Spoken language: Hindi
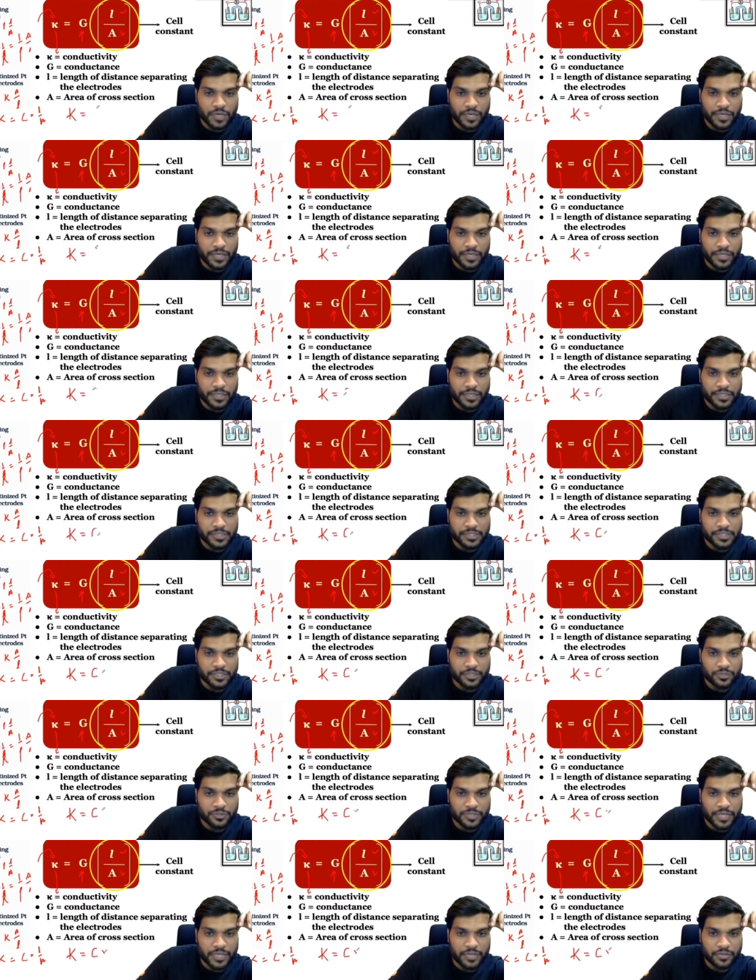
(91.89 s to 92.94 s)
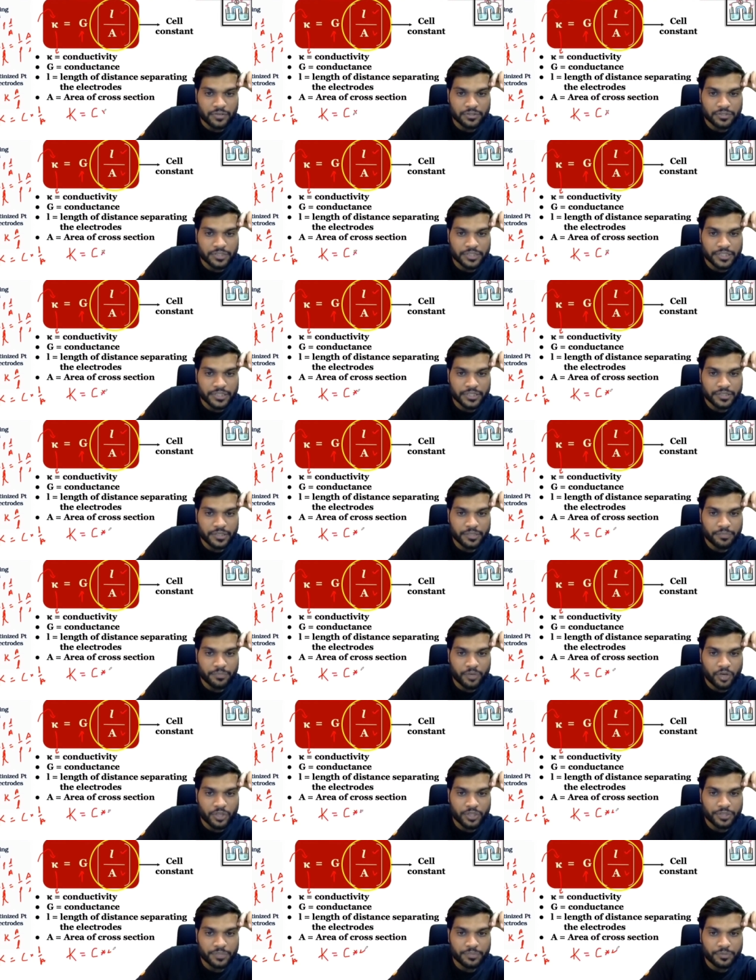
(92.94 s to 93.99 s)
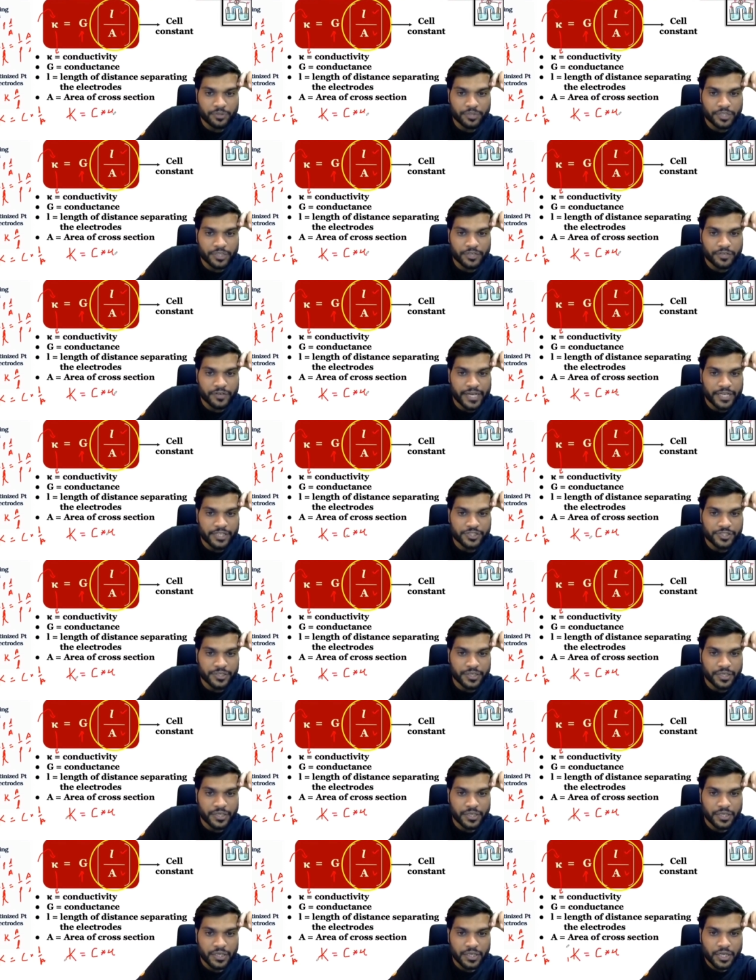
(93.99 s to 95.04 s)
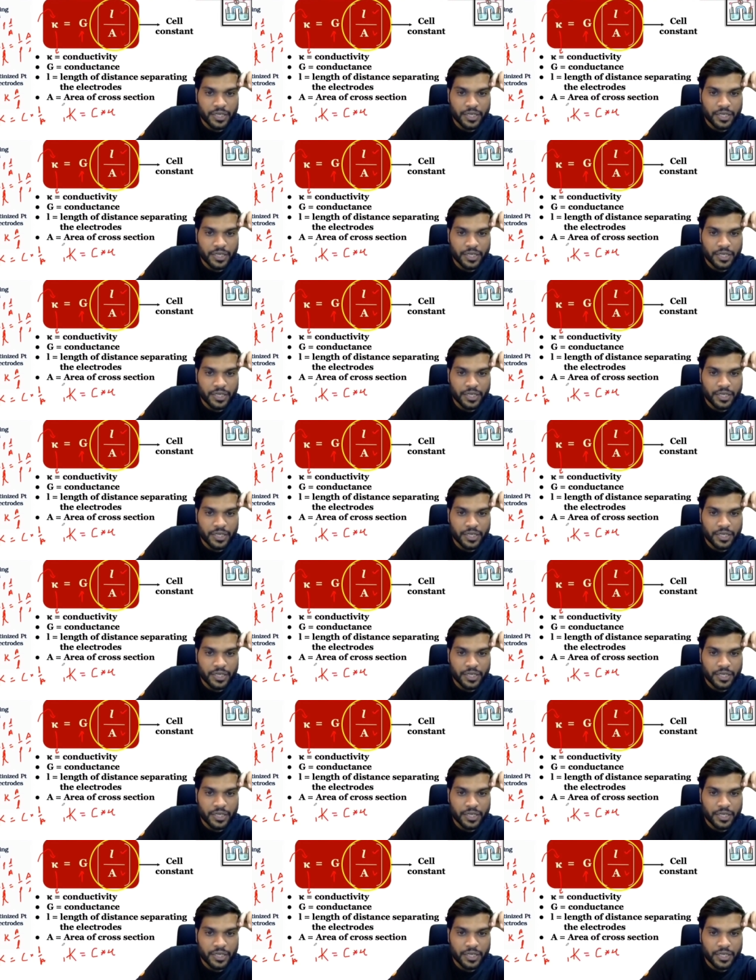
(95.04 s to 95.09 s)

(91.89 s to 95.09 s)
कंडक्टेंस इनटू सेल कांस्टेंट ये बहुत इंपॉर्टेंट रिएक्शन है